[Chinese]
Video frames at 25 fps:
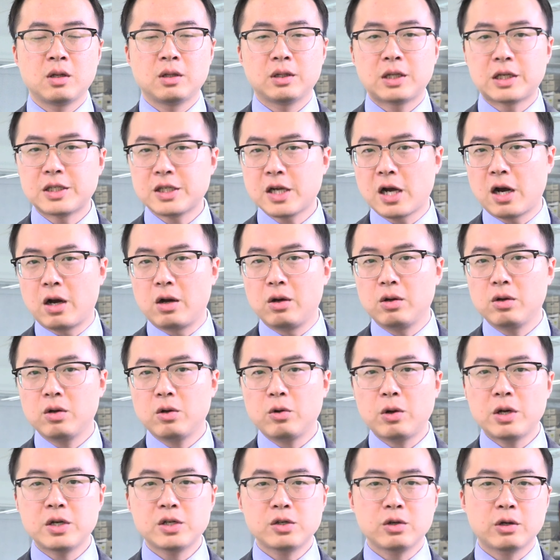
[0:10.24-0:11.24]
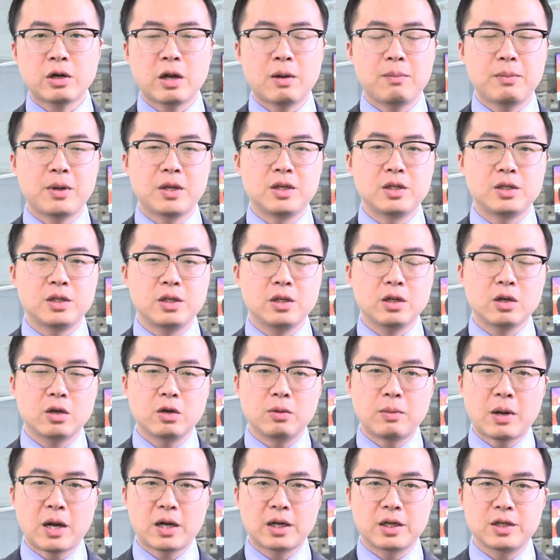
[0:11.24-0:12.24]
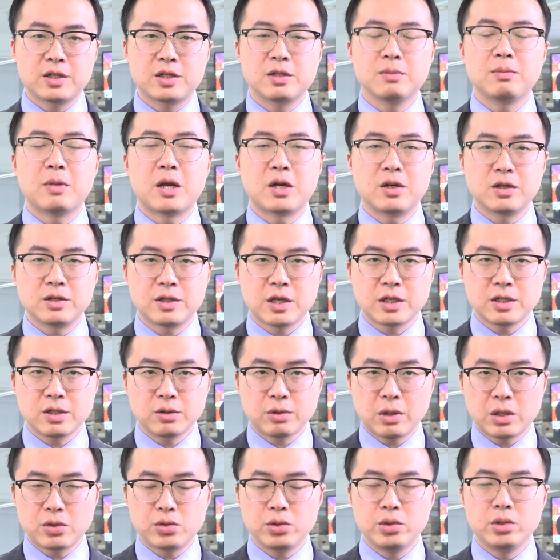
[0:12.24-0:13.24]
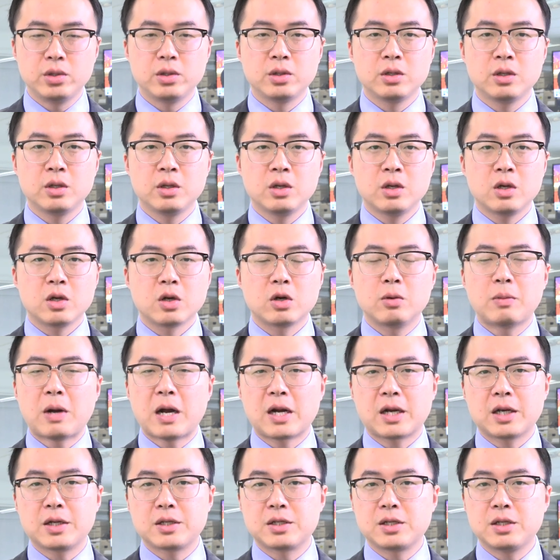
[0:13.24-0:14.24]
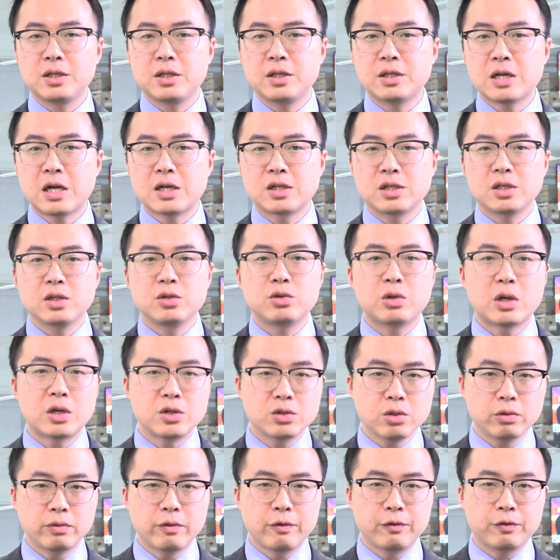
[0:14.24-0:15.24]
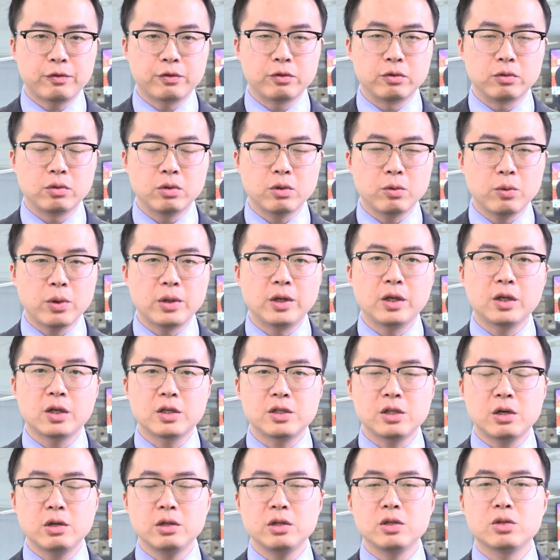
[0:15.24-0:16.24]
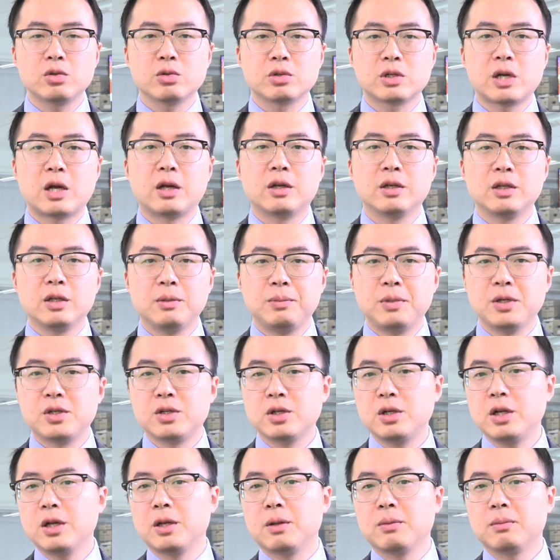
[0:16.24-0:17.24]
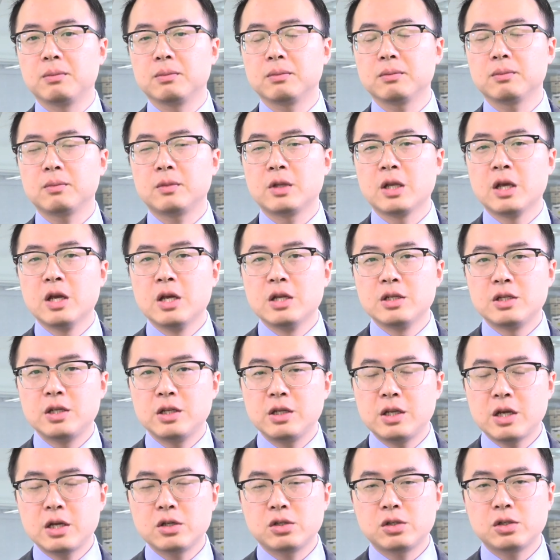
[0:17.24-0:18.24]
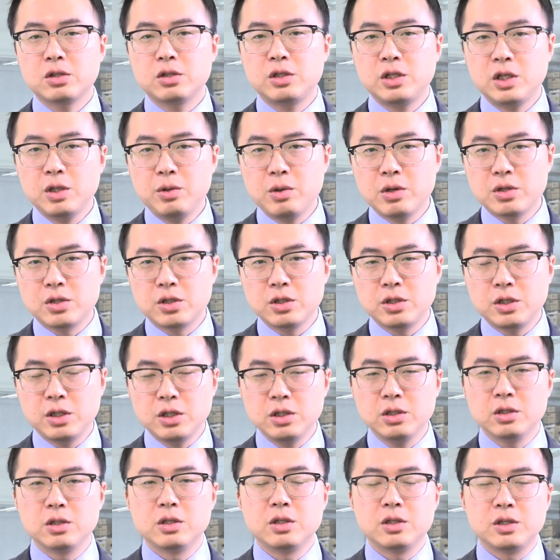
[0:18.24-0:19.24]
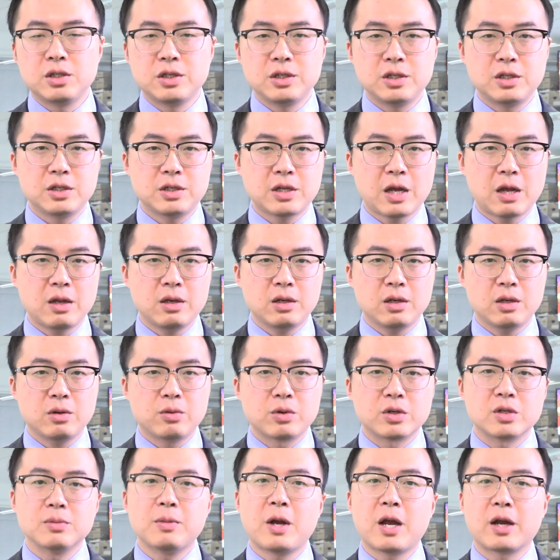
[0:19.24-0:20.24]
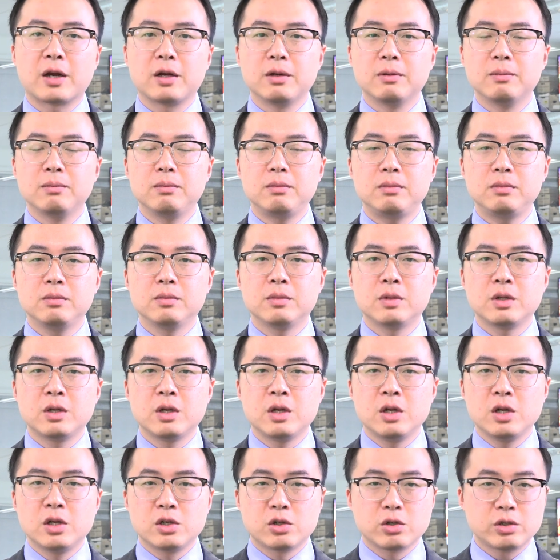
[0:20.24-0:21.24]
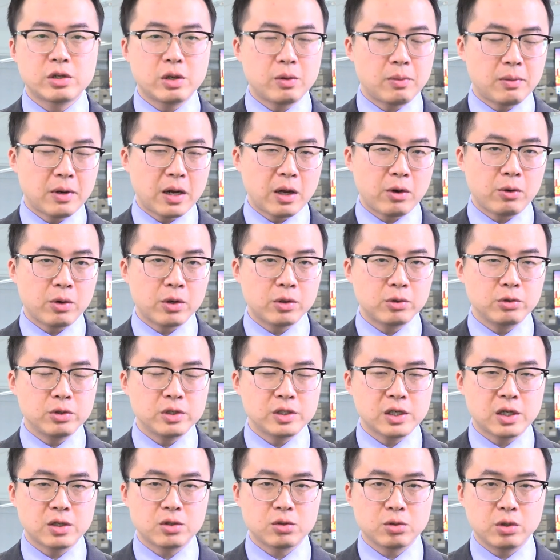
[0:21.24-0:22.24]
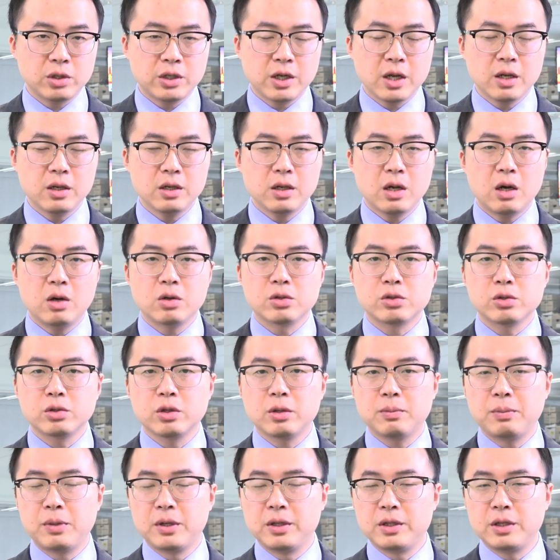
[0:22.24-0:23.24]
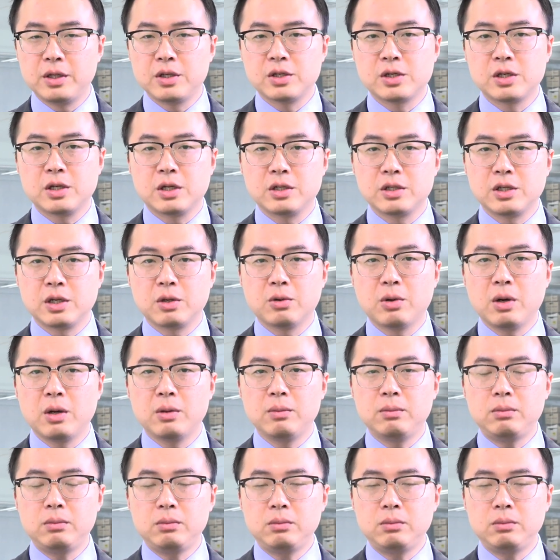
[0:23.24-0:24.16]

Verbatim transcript: 大家好，欢迎收看本期 Gomarkets 每日财经快讯。Gomarkets 一站式全中文服务，为您的交易助上一臂之力。今天是七月十七日，星期三，我是 Mike。首先，我们来回顾一下昨天澳洲的本地市场情况。